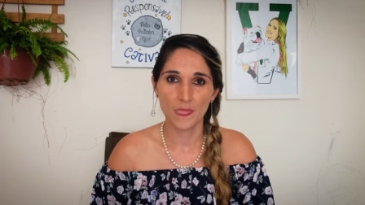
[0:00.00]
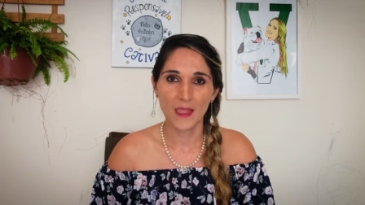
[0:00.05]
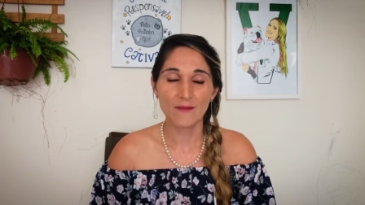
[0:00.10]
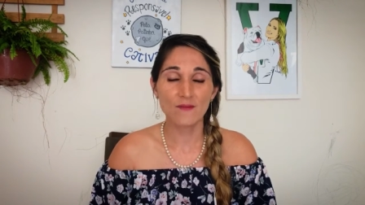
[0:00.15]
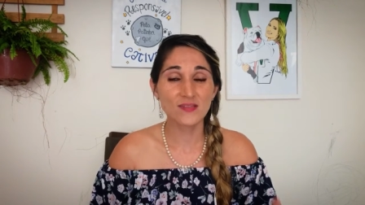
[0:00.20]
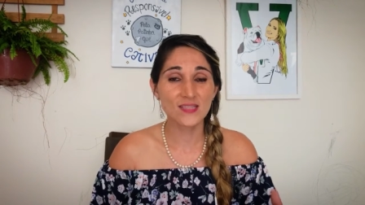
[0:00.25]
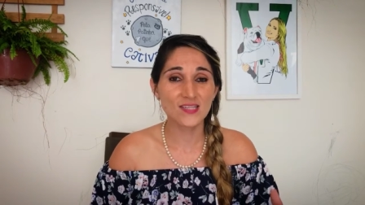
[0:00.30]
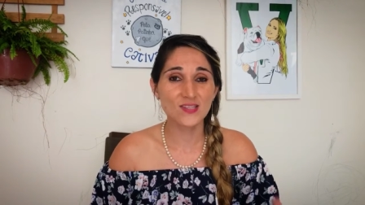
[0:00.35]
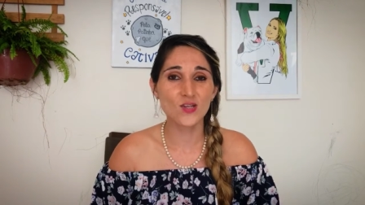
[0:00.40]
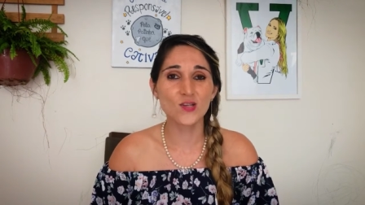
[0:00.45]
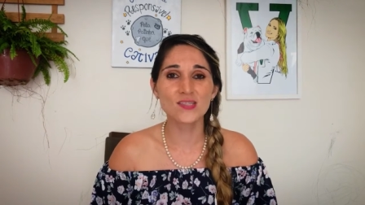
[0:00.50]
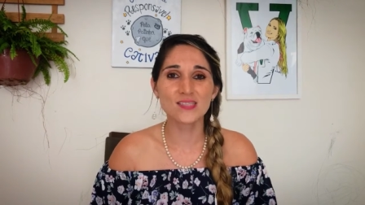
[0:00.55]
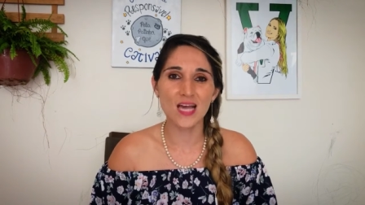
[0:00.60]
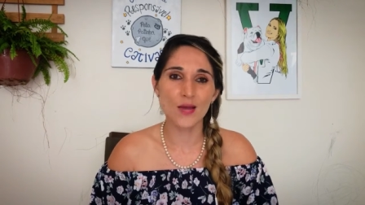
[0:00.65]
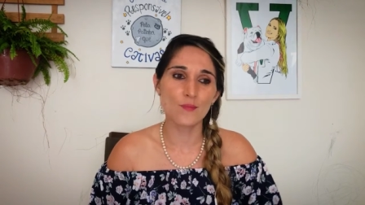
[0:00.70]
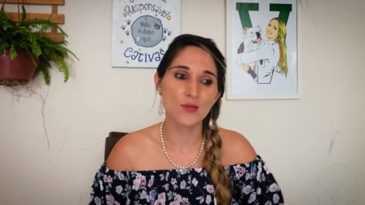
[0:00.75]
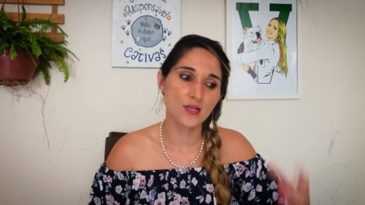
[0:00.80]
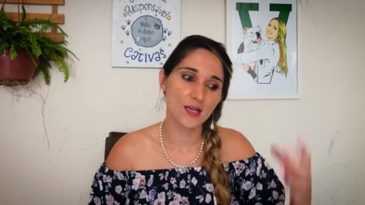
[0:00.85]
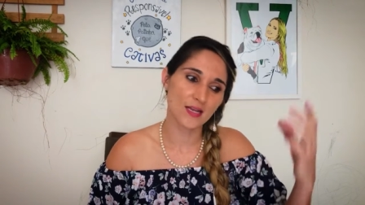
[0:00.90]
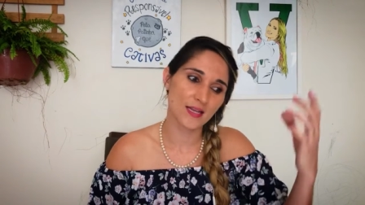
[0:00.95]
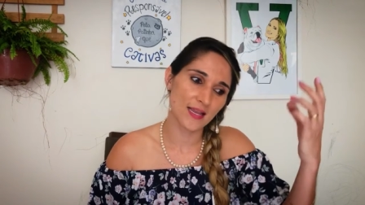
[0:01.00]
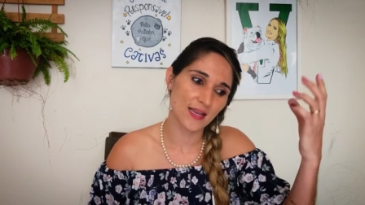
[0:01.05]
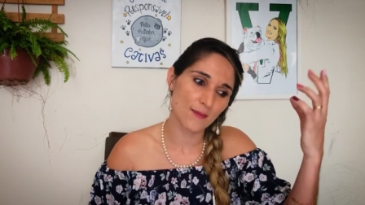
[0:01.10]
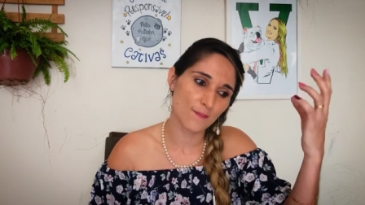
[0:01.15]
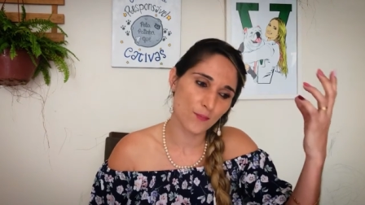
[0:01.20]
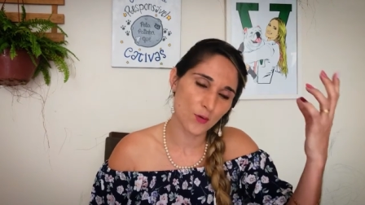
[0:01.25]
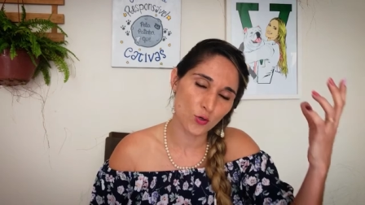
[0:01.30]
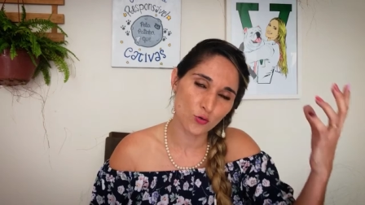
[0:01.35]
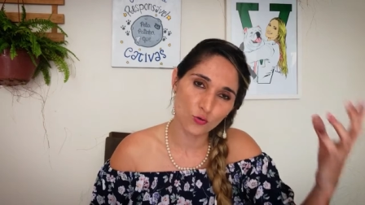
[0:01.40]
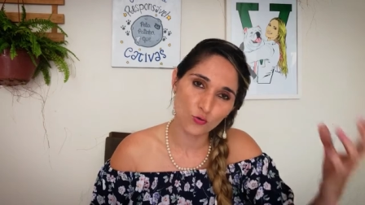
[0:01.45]
Você só sabe que aquele
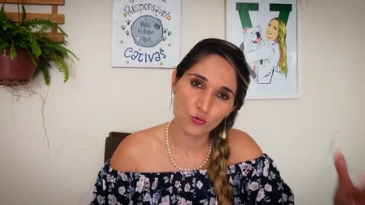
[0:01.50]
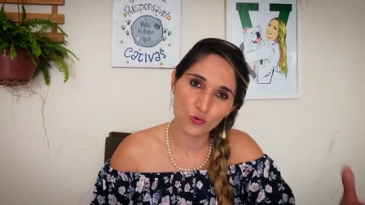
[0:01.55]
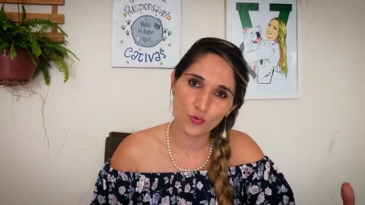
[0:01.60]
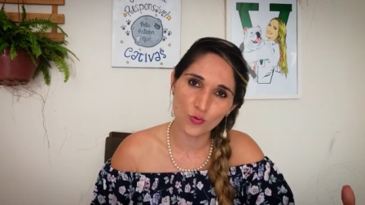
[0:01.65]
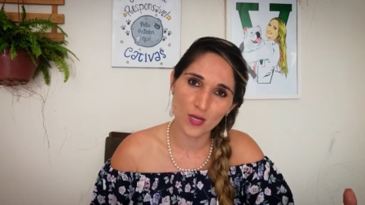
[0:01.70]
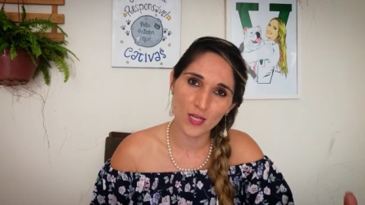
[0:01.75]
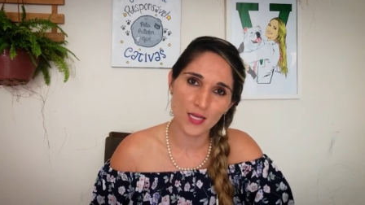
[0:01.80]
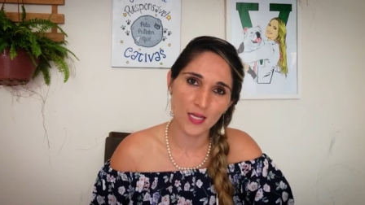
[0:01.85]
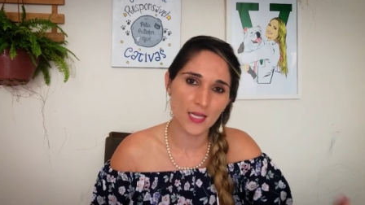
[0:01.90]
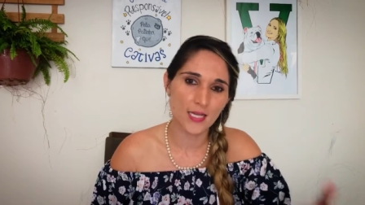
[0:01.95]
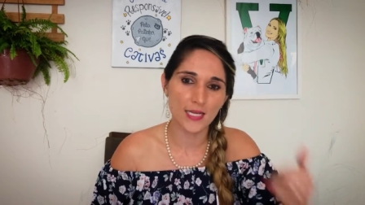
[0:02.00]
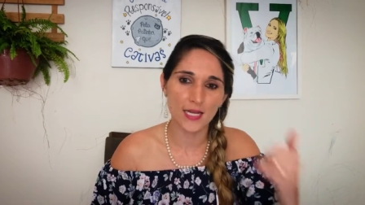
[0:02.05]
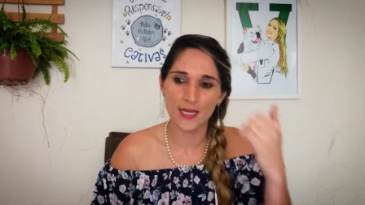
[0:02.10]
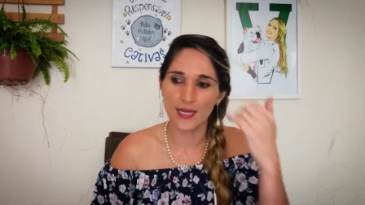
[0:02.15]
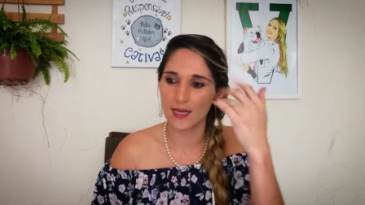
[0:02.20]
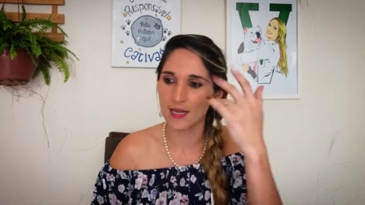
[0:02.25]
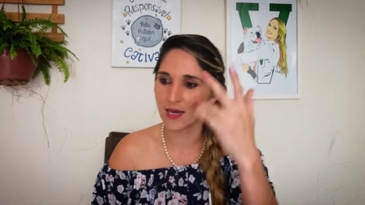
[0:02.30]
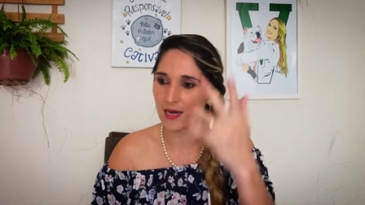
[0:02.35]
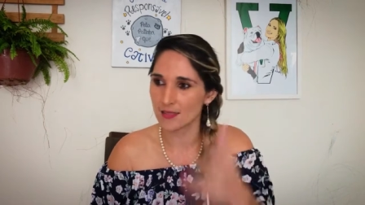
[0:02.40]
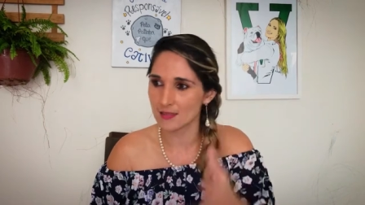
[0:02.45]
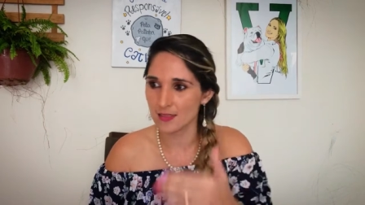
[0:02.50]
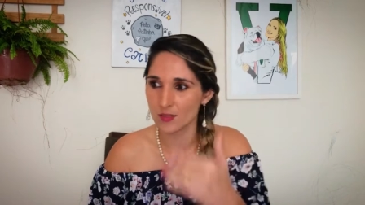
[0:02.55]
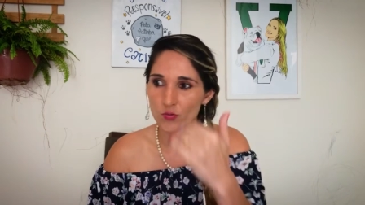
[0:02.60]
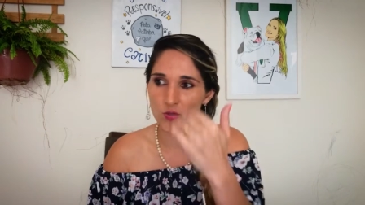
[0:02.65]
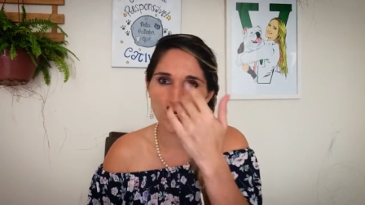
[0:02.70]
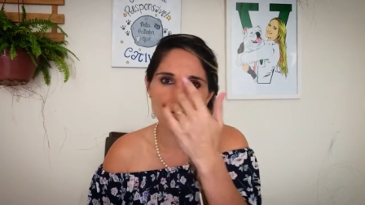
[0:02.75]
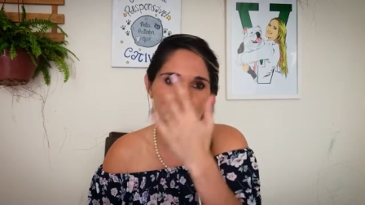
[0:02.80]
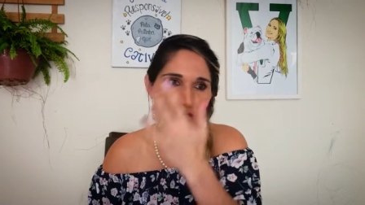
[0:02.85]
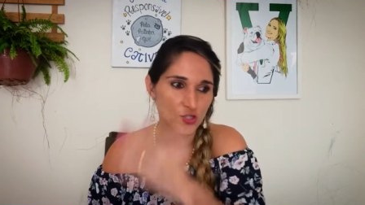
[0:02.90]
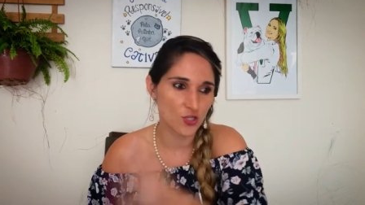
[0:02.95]
produto ali, que aquela ração,
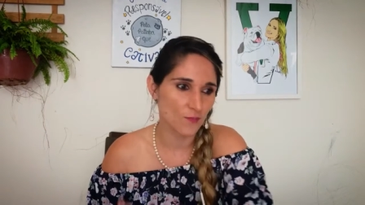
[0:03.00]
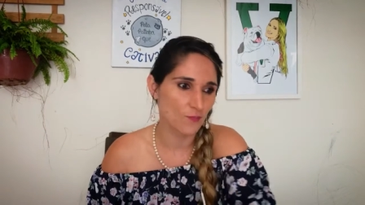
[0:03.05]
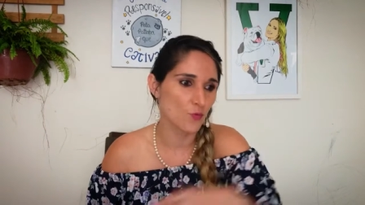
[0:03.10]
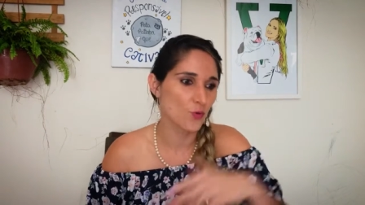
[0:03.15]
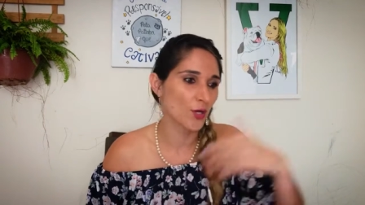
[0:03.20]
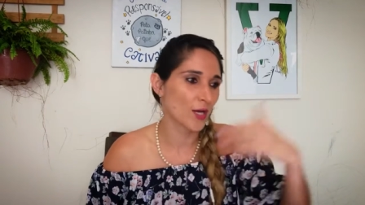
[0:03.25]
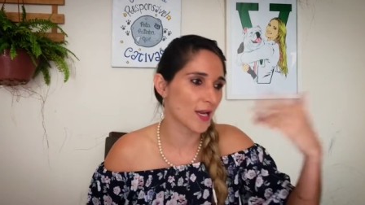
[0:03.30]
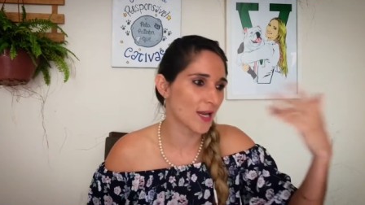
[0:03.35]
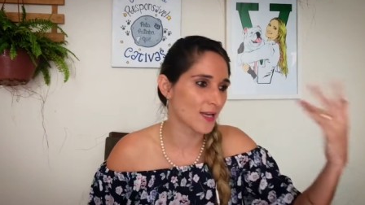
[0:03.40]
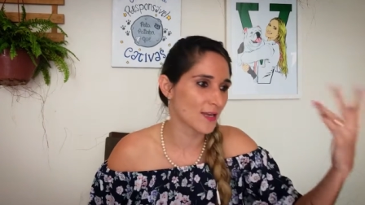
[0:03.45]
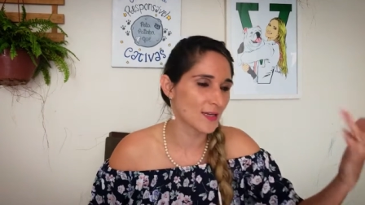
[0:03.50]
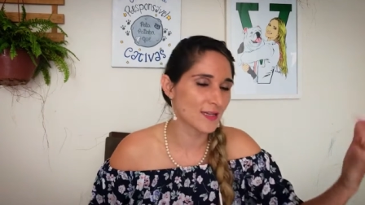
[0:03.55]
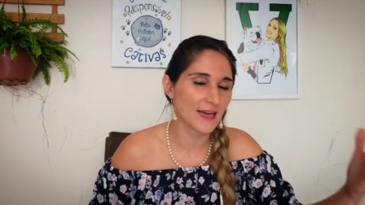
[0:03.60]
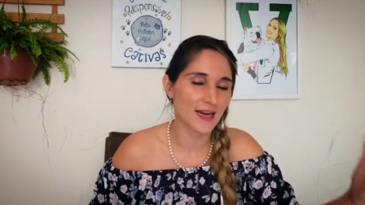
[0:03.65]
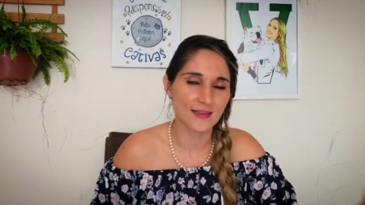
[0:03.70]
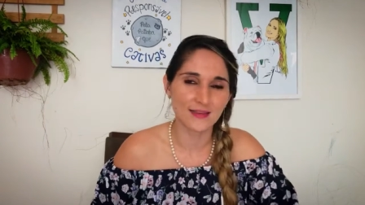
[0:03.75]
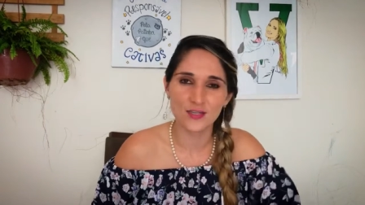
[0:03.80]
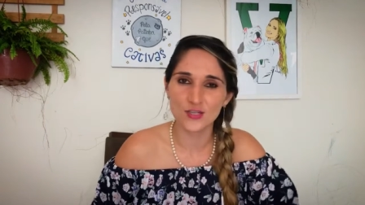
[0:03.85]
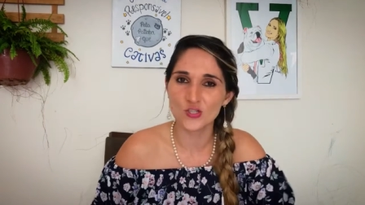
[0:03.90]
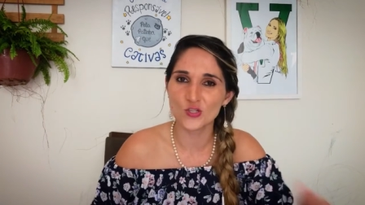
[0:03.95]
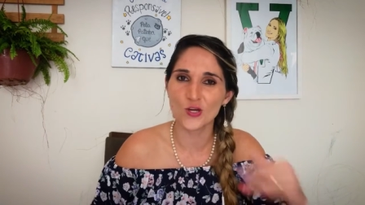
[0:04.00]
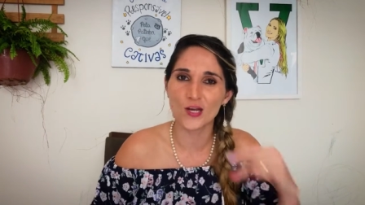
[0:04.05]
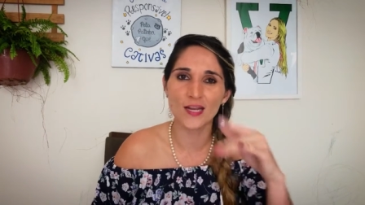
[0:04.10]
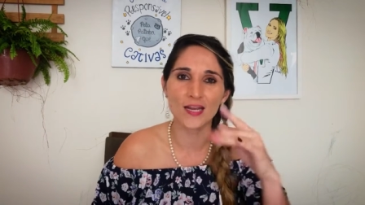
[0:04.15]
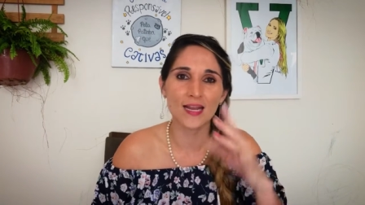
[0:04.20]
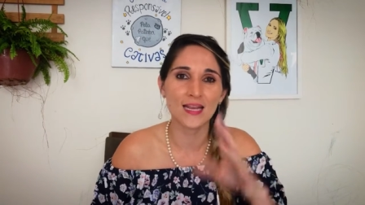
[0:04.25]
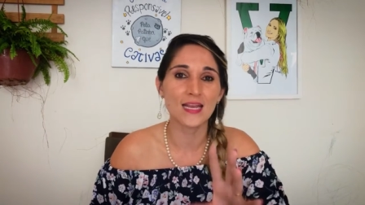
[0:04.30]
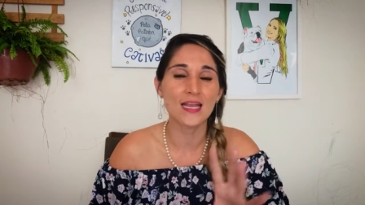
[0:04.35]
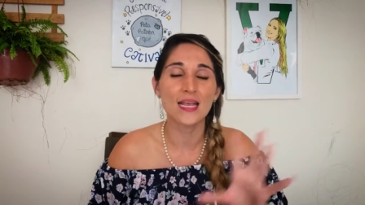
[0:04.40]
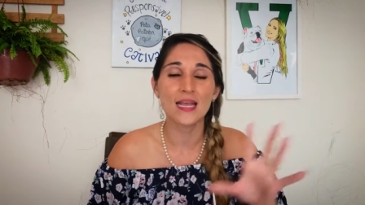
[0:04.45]
que aquele shampoo, que aquele hidratante, que
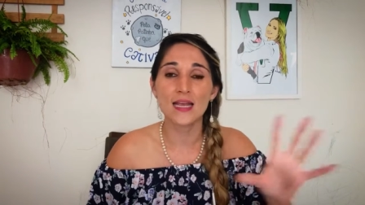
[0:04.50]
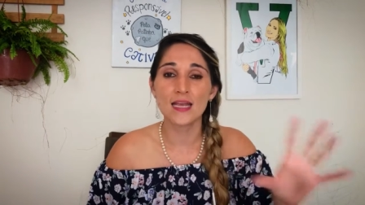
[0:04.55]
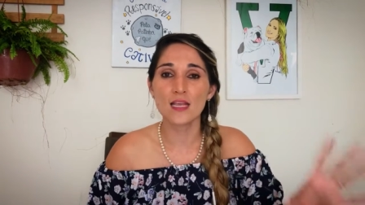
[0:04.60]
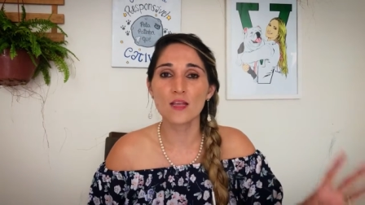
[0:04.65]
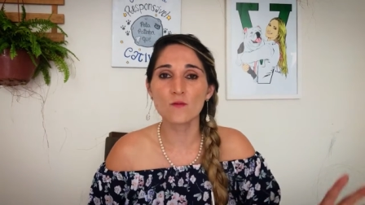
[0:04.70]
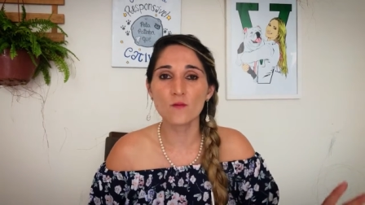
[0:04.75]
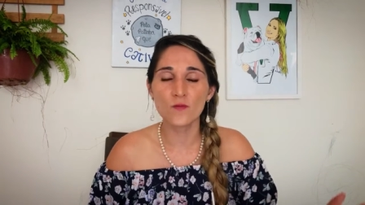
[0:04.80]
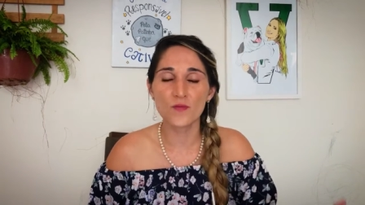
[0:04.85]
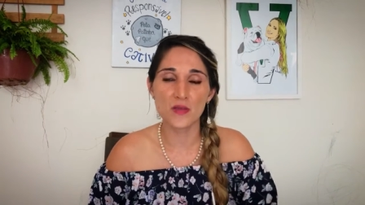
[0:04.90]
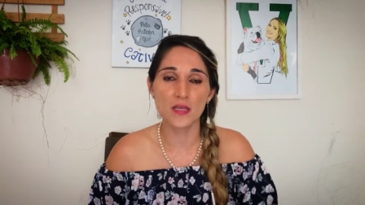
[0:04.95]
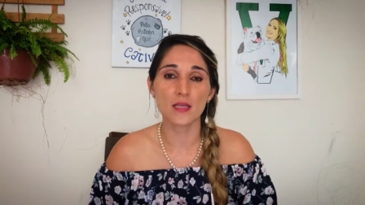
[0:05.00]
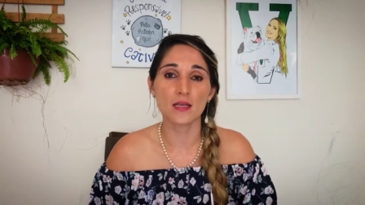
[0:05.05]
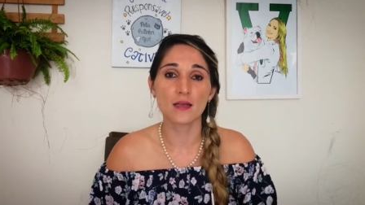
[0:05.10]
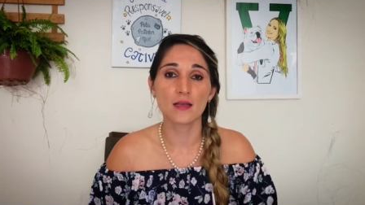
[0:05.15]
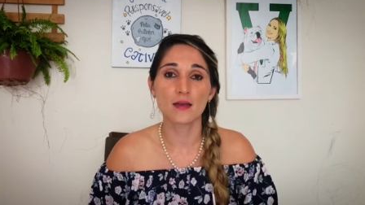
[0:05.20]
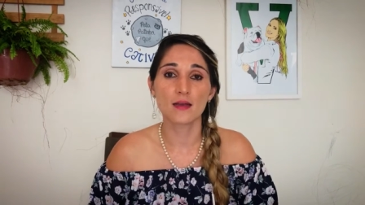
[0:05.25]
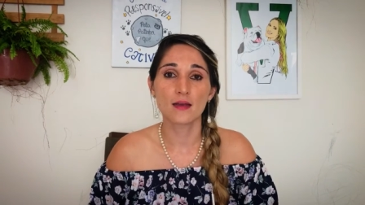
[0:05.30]
aquele, enfim,